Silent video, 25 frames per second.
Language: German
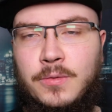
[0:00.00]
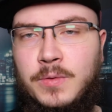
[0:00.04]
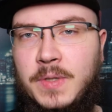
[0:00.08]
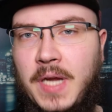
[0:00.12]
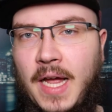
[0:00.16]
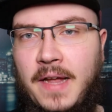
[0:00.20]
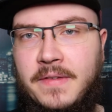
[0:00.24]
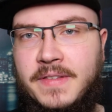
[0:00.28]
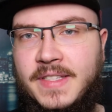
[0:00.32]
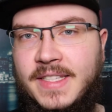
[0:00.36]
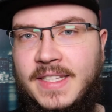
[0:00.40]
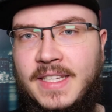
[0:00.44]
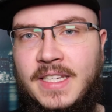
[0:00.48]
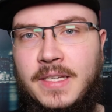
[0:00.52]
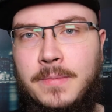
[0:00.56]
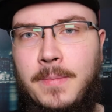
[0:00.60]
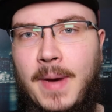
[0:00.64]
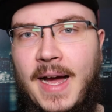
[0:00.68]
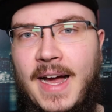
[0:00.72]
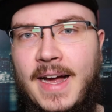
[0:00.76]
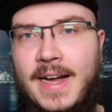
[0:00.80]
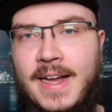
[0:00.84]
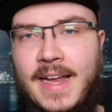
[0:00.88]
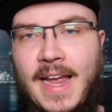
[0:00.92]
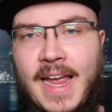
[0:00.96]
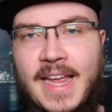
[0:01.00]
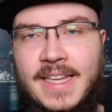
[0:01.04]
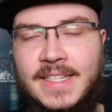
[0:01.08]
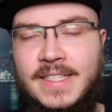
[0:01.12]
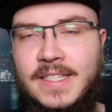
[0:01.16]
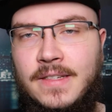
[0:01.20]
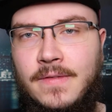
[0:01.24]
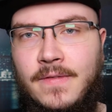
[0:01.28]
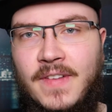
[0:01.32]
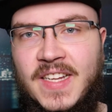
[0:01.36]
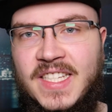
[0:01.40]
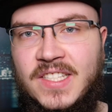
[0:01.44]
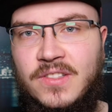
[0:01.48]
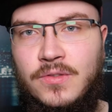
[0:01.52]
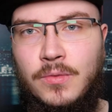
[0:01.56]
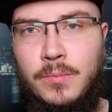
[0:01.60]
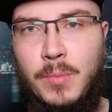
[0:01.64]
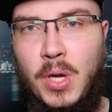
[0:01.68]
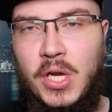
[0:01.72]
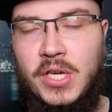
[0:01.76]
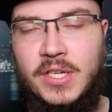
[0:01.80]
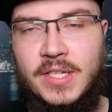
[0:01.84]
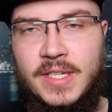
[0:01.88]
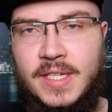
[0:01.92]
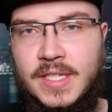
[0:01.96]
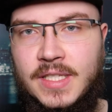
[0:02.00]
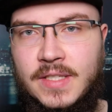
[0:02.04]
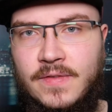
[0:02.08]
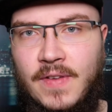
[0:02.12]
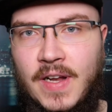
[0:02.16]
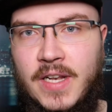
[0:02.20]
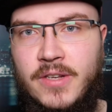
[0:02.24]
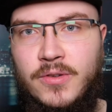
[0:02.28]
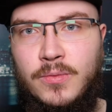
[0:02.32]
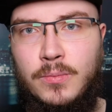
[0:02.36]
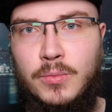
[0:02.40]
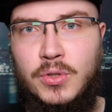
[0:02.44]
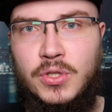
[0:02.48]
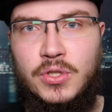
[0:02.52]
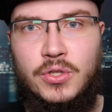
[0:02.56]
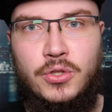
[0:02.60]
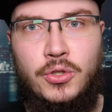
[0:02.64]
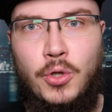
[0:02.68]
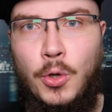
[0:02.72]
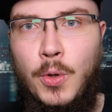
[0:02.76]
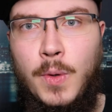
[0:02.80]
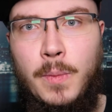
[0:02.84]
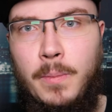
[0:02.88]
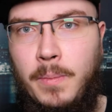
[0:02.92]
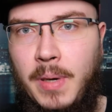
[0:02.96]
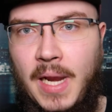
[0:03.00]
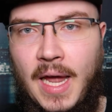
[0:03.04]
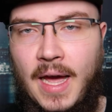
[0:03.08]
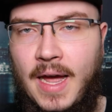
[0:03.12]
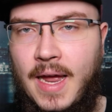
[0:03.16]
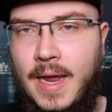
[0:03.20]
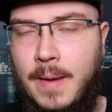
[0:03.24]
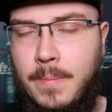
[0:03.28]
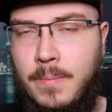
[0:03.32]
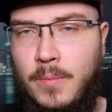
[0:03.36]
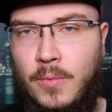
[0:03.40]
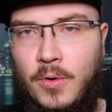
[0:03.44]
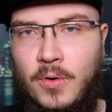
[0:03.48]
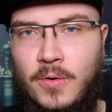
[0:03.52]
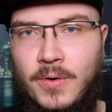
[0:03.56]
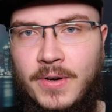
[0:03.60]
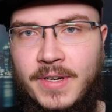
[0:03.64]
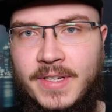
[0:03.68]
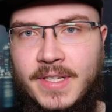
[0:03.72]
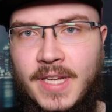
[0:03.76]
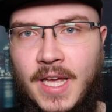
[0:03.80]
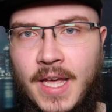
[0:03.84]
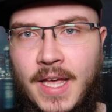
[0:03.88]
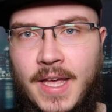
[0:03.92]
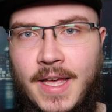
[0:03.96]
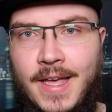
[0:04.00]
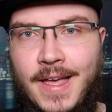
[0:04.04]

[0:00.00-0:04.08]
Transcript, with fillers: du darfst nicht mal essen, was du möchtest, weil du musst dünn bleiben und